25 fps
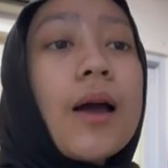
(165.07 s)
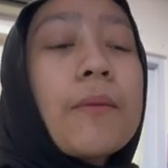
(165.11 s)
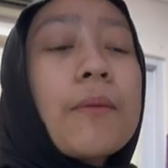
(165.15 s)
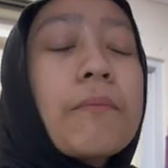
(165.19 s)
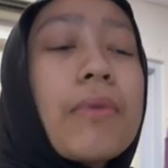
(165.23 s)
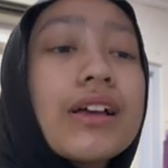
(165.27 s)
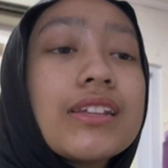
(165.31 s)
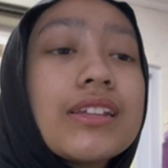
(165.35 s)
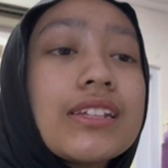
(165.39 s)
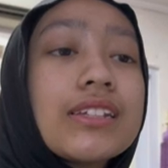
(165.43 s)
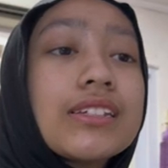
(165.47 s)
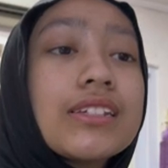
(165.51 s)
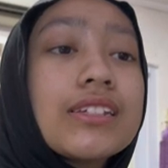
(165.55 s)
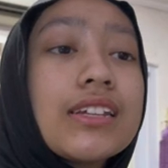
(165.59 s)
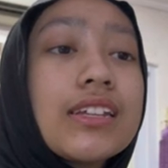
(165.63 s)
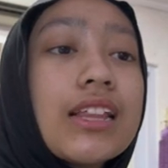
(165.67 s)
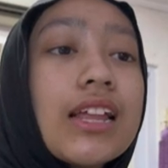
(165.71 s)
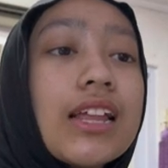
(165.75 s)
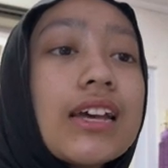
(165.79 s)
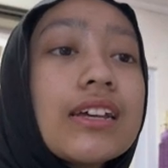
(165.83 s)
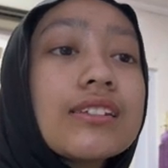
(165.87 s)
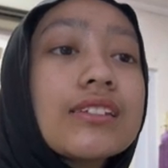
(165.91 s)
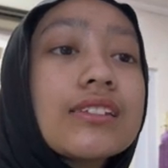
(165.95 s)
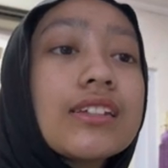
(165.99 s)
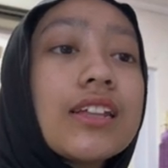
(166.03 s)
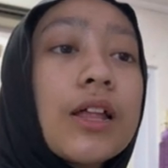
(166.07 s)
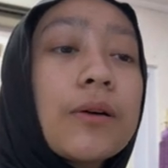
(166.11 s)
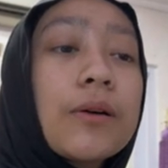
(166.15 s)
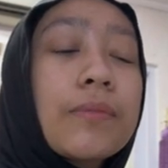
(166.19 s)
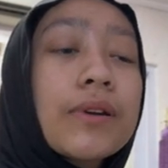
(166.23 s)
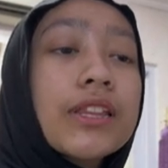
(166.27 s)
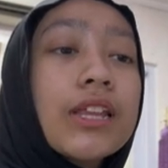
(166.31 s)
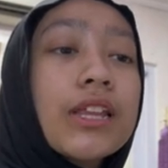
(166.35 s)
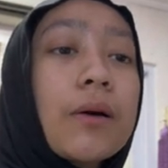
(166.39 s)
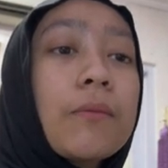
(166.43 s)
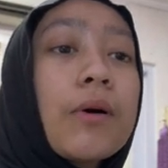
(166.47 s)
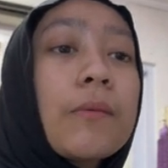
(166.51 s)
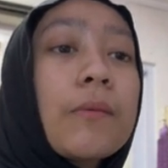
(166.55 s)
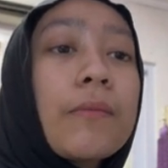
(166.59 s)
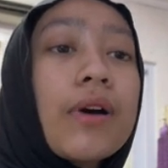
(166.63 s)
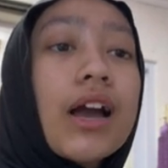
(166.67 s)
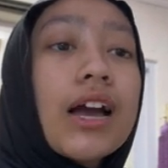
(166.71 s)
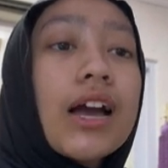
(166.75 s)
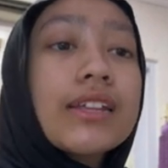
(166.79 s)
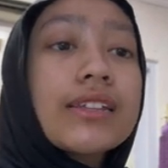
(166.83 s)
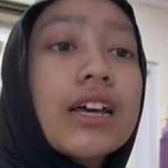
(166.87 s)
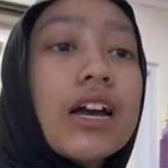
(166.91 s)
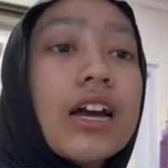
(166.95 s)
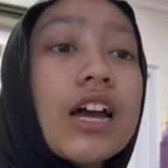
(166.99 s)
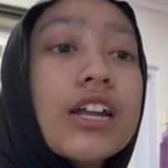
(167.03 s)
Pancasila sila pertama
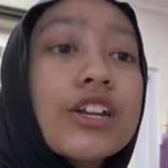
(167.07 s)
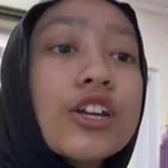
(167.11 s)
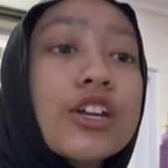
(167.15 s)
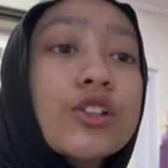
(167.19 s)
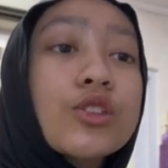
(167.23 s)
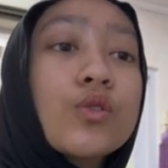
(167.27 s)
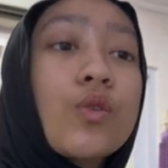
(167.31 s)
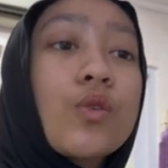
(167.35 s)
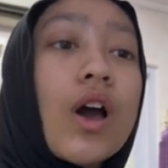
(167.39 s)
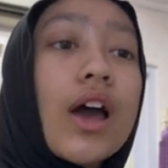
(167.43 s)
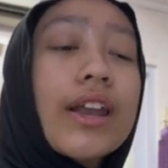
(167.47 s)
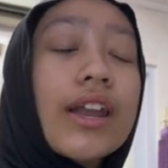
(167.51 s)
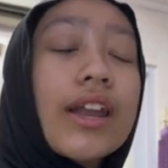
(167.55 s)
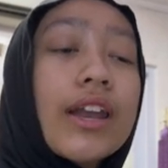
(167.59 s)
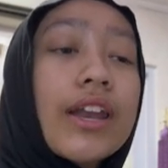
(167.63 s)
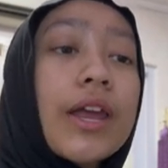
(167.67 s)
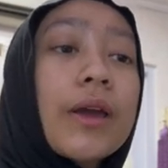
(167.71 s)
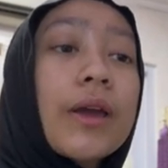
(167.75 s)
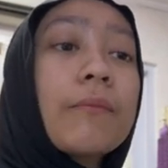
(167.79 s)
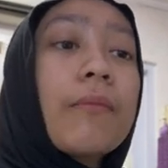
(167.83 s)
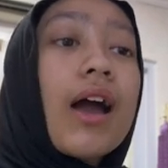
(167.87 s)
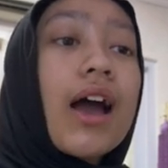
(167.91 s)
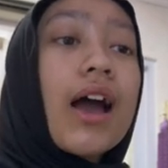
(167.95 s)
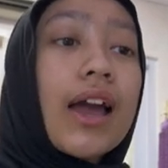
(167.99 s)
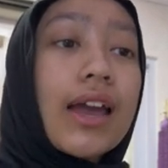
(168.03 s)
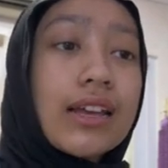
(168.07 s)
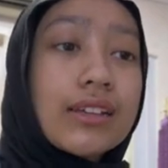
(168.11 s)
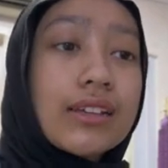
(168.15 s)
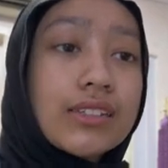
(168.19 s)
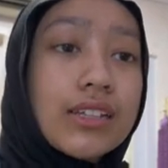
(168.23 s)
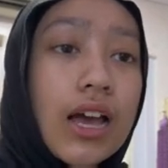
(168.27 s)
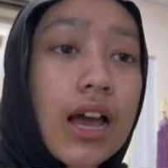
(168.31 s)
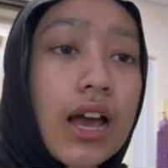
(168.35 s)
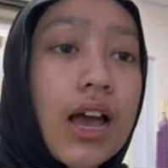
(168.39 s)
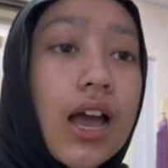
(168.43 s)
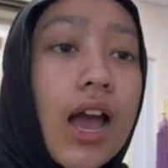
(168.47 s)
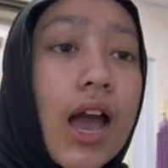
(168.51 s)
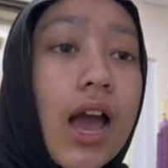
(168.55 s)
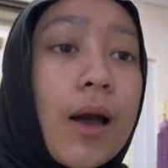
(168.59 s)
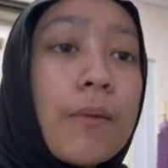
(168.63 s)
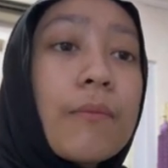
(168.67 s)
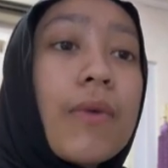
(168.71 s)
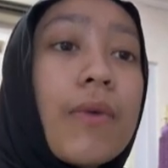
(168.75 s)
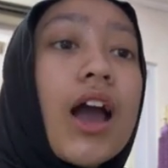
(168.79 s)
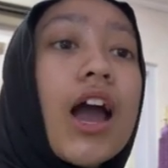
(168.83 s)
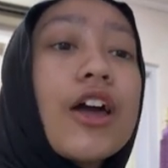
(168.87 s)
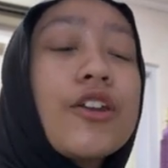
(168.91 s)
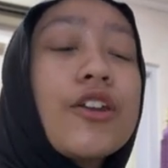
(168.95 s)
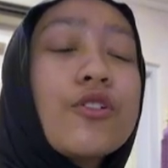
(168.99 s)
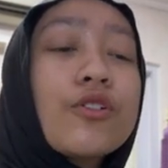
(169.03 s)
mengatakan ketuhanan yang Maha Esa,
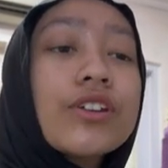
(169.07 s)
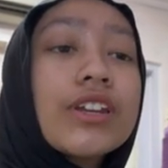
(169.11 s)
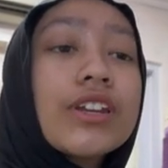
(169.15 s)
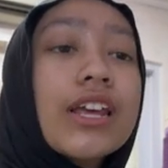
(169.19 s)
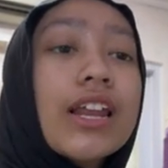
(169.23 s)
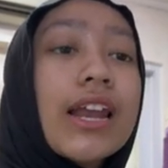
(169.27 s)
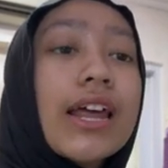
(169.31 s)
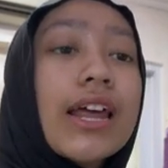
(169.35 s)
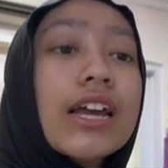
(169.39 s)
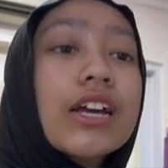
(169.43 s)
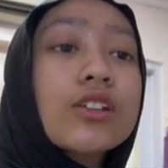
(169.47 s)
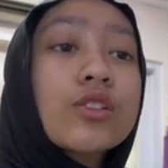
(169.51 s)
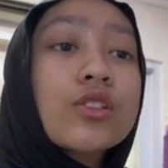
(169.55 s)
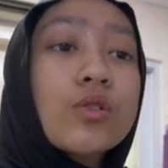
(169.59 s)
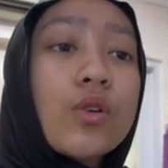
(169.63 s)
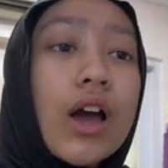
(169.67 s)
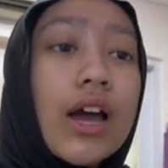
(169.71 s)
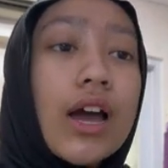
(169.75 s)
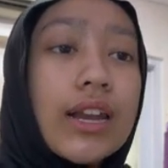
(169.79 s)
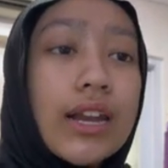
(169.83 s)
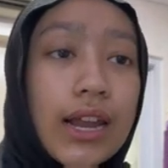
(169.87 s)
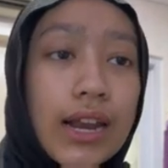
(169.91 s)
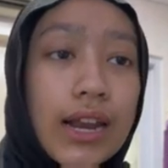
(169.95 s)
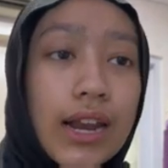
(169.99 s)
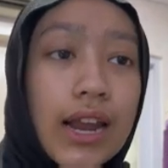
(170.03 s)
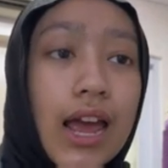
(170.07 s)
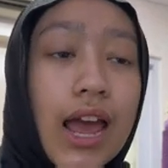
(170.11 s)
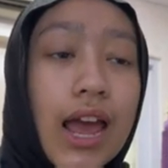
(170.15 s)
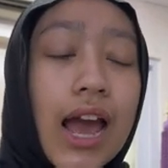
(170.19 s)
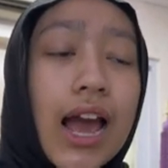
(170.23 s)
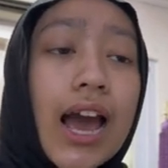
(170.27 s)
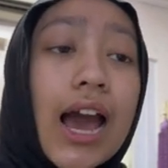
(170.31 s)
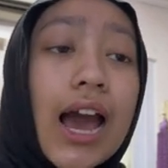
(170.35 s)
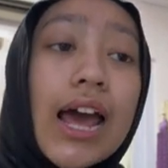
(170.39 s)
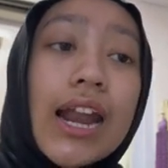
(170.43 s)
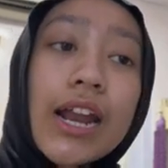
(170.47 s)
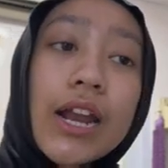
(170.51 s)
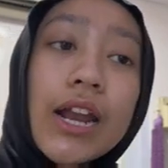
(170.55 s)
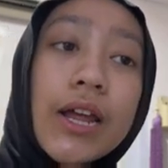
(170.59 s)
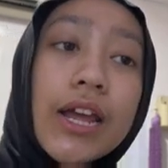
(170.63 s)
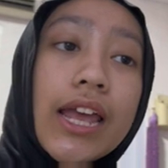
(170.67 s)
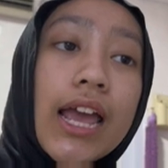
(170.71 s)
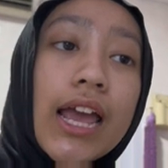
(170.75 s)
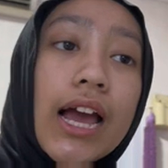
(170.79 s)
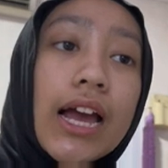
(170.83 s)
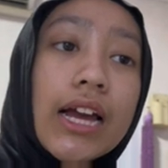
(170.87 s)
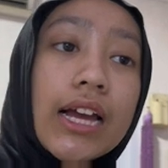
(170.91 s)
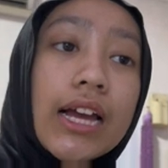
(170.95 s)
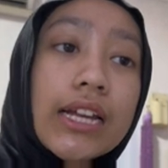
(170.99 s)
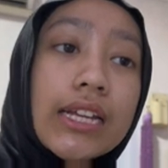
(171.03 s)
mengandung nilai ketuhanan, karena
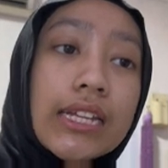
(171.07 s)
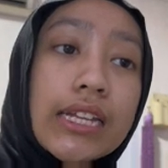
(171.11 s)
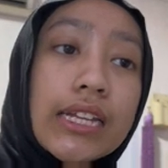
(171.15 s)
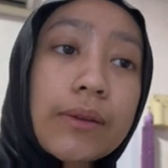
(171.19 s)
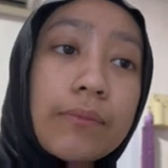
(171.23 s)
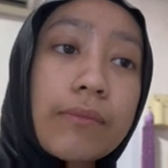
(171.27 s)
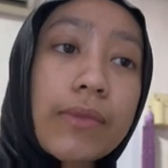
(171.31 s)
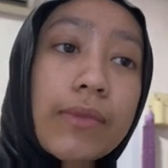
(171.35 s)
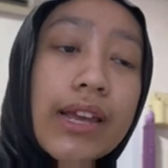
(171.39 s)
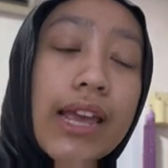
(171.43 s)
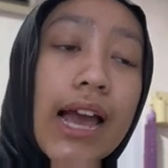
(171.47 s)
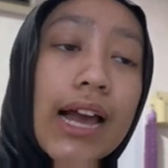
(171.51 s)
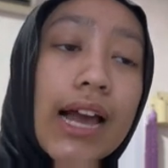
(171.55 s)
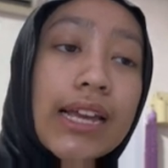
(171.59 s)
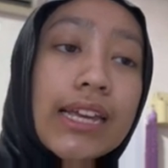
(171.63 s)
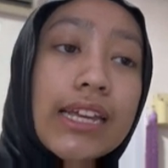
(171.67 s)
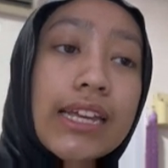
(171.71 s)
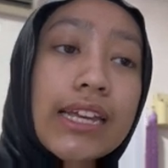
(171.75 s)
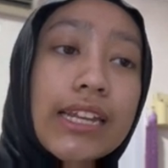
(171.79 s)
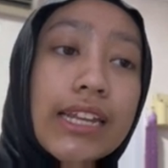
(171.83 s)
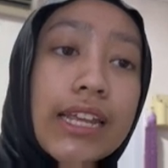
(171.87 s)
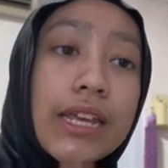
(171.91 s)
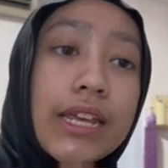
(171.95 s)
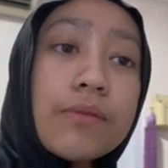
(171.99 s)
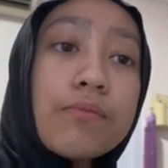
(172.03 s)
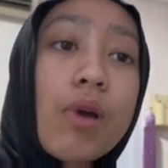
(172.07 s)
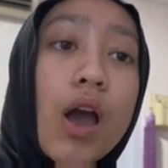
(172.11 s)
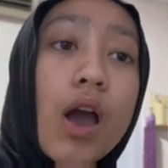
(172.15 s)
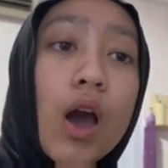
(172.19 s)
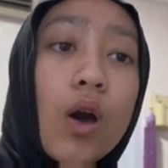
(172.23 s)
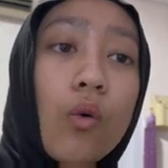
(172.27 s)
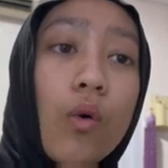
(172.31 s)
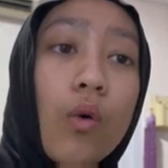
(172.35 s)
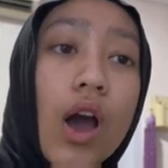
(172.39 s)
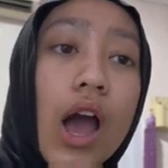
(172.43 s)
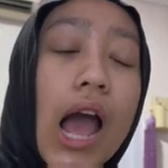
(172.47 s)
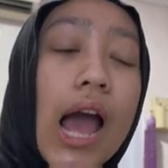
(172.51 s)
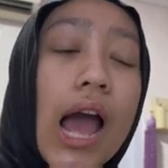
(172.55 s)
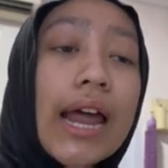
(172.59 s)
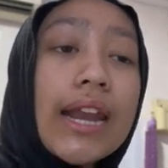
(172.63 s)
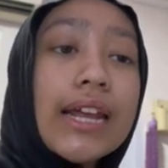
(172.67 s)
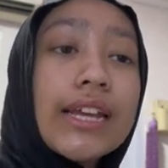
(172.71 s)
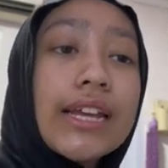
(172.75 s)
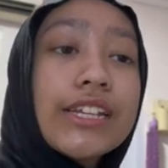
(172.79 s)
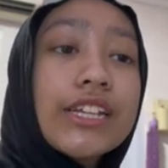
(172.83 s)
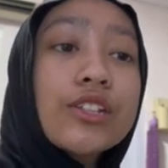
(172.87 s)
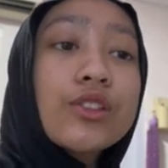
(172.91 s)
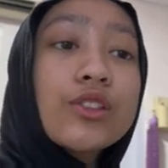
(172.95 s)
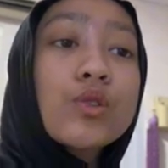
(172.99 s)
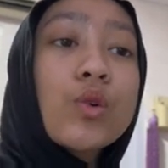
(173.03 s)
yang meyakini bahwa
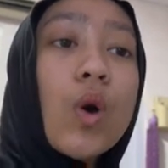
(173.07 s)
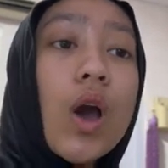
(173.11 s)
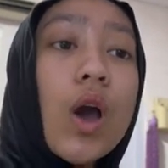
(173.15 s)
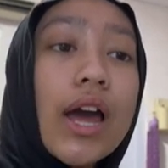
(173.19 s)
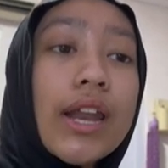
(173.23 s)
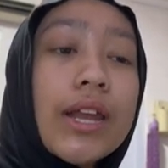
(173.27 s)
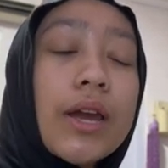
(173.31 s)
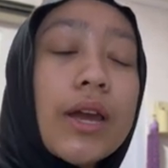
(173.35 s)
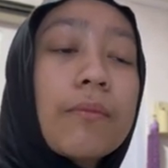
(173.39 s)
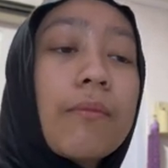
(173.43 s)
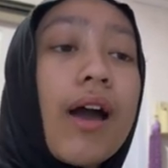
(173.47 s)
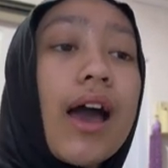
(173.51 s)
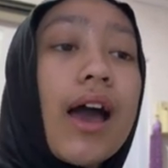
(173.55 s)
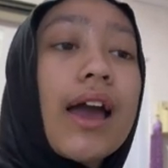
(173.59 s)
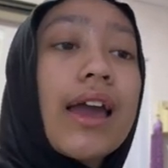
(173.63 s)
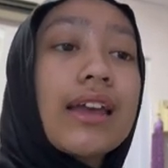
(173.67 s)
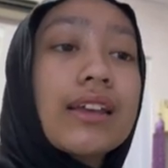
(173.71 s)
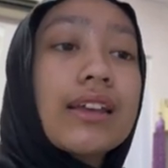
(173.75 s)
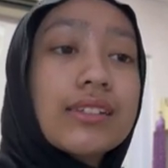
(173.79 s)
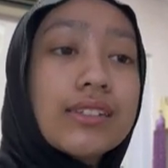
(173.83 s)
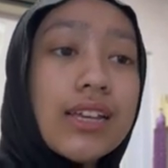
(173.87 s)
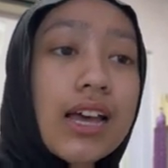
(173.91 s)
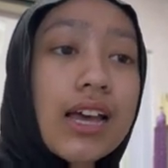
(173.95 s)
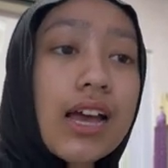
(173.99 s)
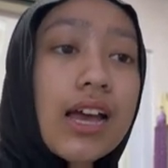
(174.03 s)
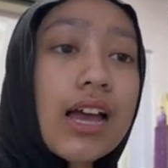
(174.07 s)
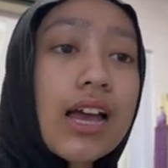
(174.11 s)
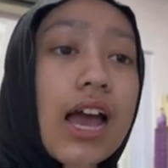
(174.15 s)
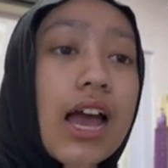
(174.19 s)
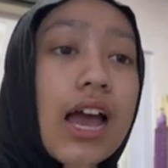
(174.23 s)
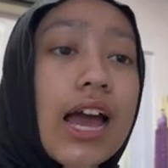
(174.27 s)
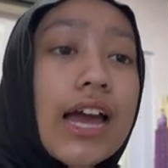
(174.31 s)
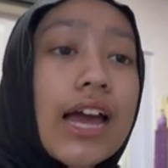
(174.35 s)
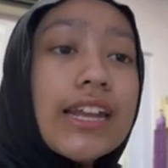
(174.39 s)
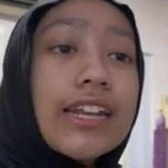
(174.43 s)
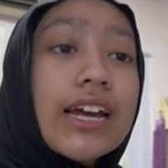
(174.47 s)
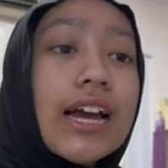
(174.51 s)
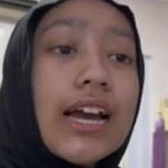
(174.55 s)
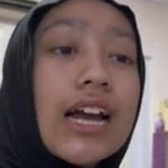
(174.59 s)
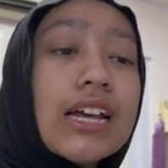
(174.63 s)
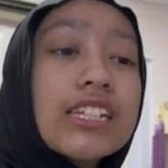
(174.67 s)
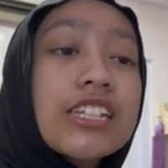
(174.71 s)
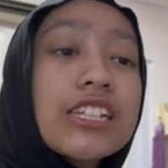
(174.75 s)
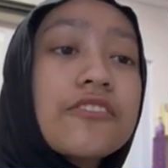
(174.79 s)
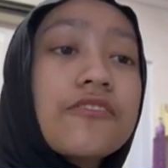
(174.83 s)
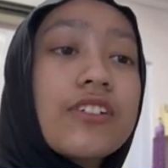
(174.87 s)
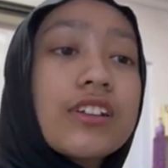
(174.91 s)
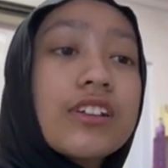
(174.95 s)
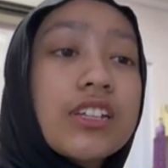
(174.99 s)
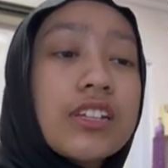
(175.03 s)
adanya Tuhan yang Maha Esa dengan
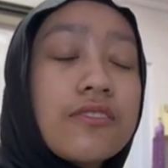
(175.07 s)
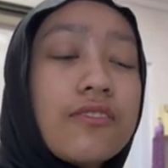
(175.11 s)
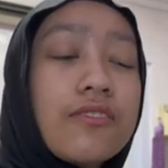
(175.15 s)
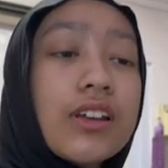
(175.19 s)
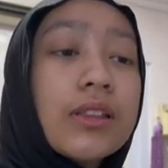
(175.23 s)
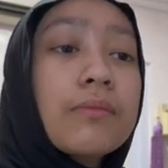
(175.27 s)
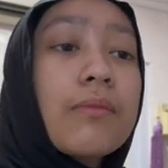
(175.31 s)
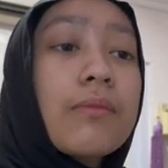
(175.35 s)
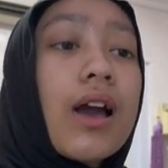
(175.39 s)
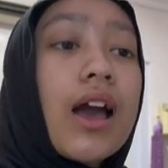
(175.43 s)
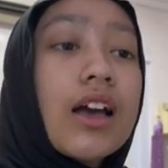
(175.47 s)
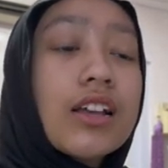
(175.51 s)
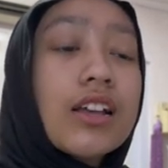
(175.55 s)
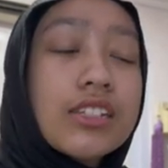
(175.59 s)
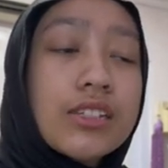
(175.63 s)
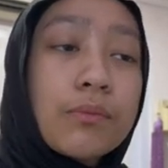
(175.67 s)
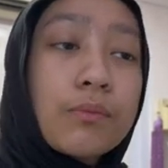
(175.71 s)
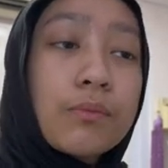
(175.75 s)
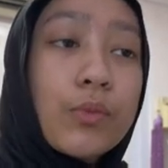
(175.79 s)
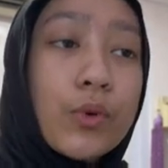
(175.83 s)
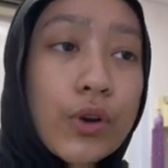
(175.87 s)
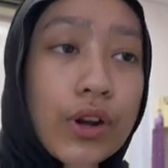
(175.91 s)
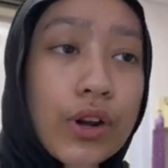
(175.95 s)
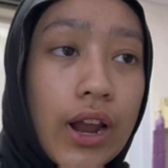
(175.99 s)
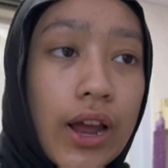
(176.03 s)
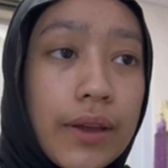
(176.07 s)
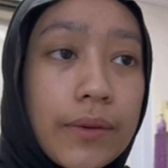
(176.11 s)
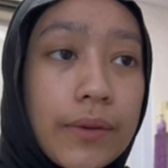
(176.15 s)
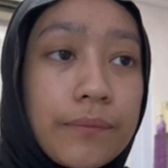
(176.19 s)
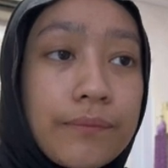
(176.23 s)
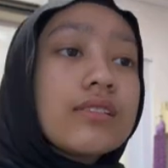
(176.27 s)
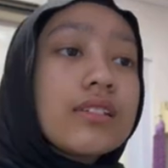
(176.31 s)
sifat-sifat maha sempurna.